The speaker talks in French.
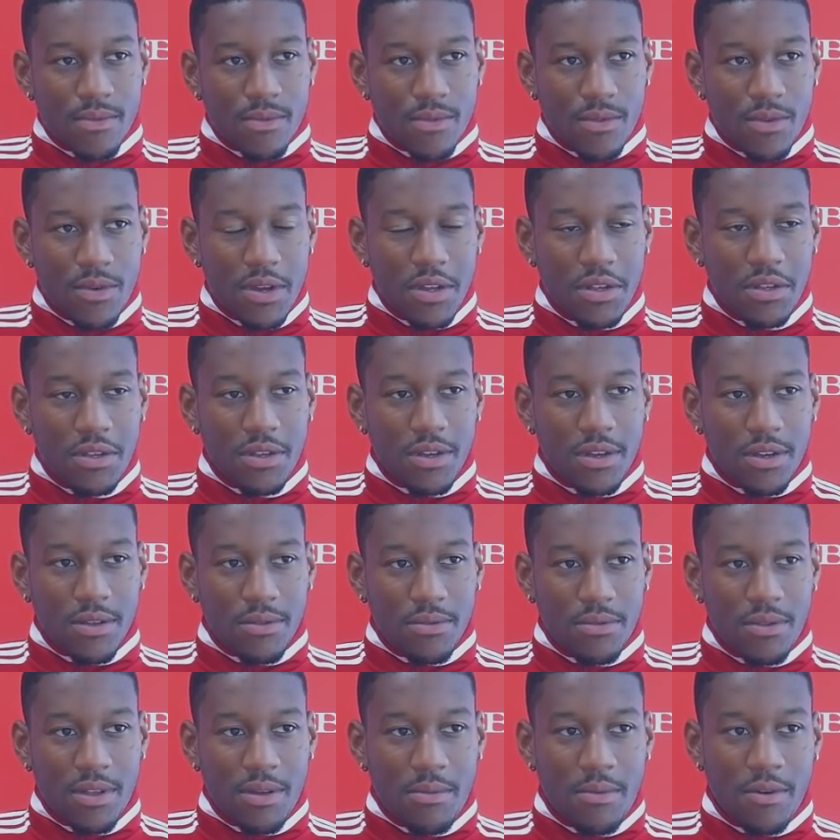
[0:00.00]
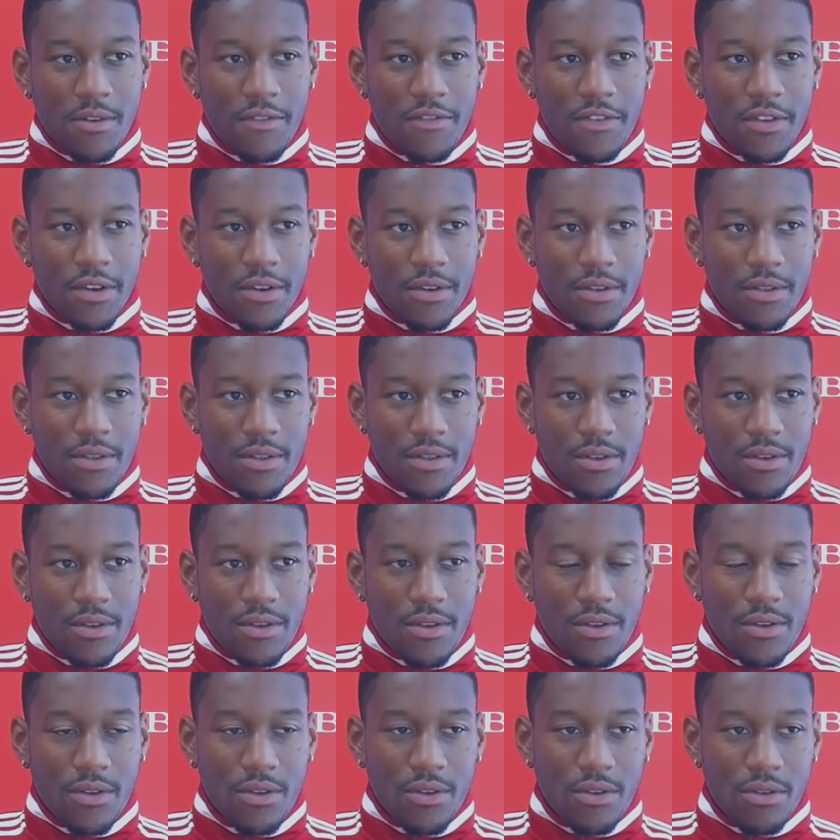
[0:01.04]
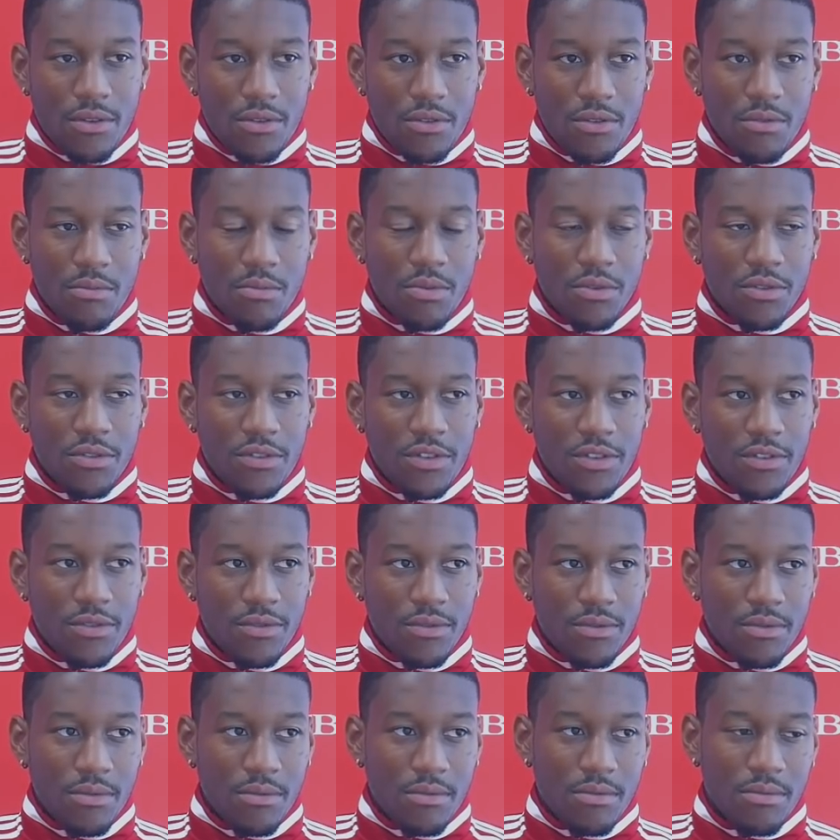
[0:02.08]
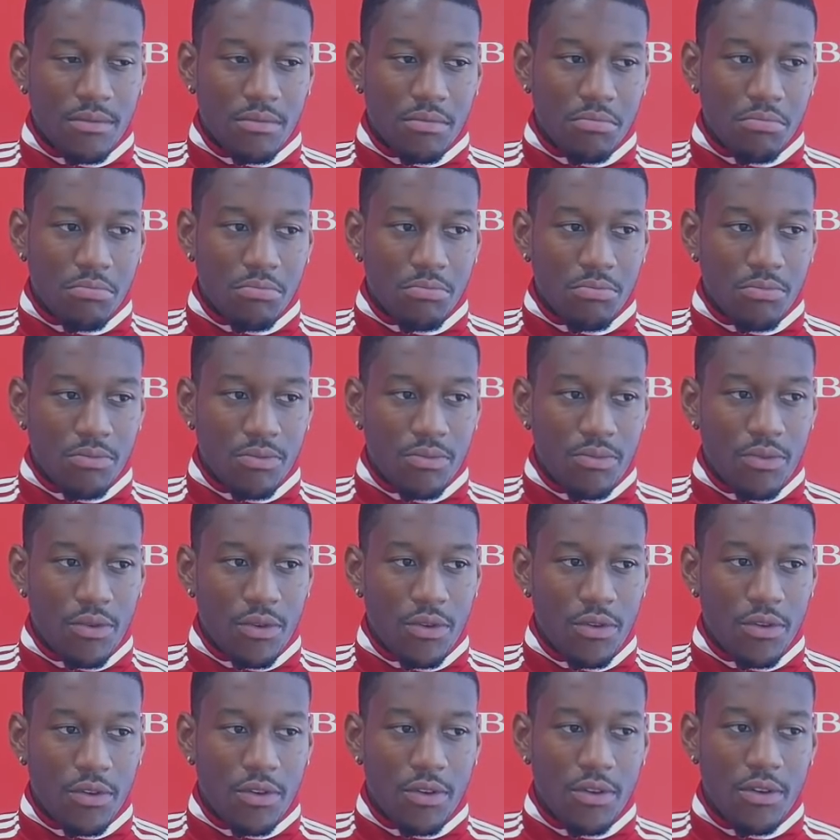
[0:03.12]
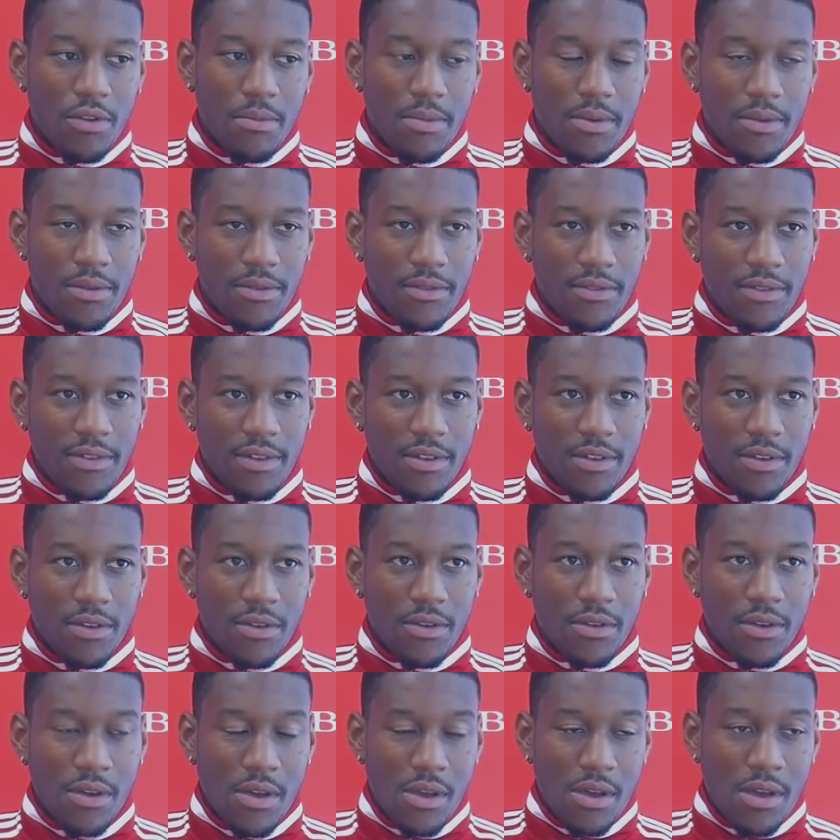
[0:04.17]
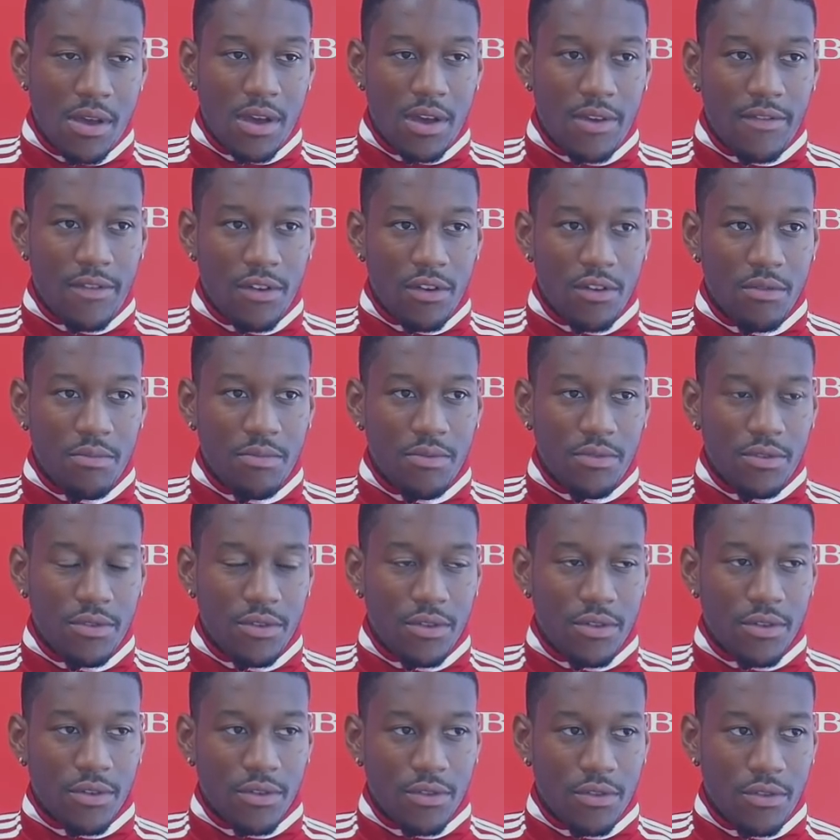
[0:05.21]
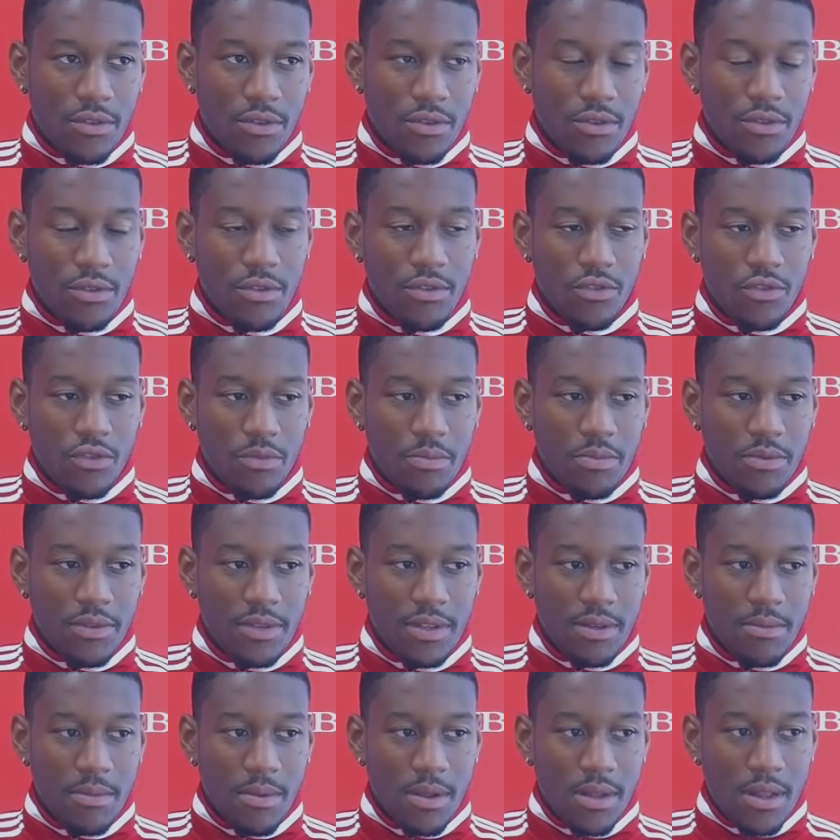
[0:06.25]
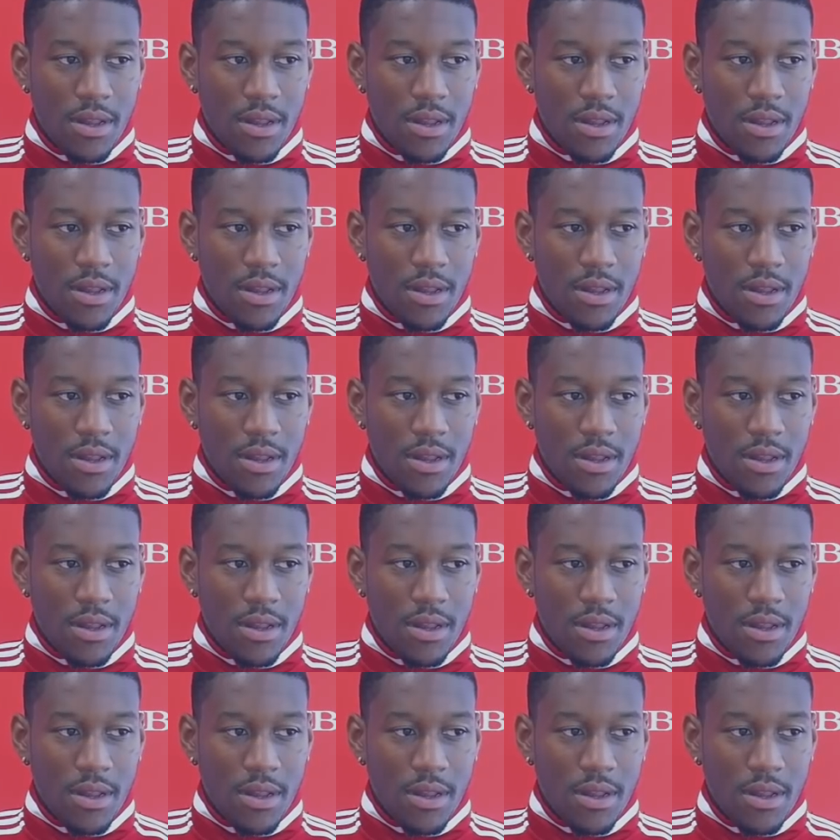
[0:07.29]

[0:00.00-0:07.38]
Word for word: euh, Ouais, déjà tout d'abord faire une, une, bonne saison pour le club et aussi euh, avoir le plus de temps de, jeu possible.